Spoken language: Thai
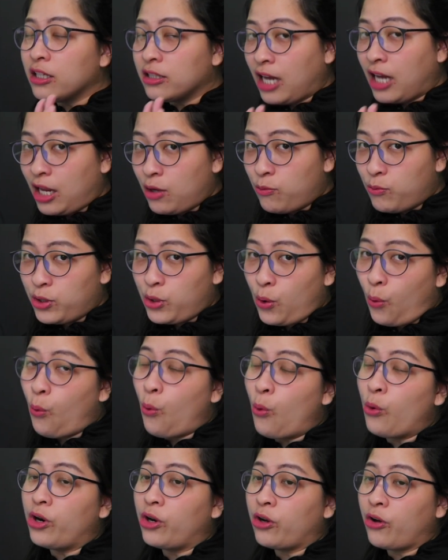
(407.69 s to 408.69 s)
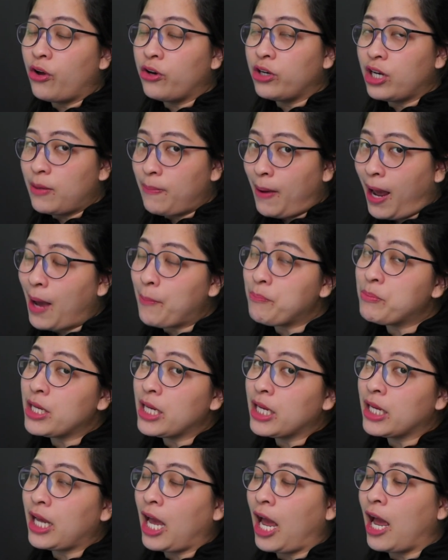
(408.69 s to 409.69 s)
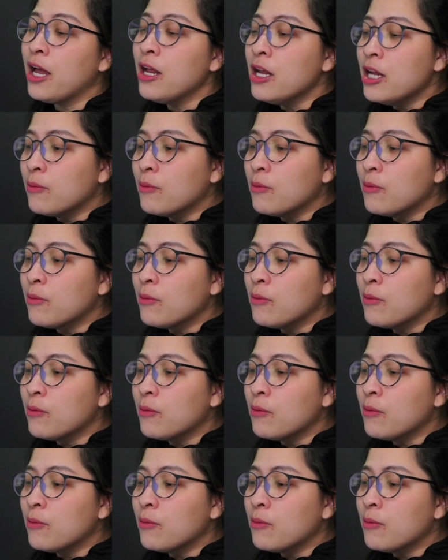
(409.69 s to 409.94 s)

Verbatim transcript: ในวิดีโอแล้วก็ในภาพนิ่งค่ะ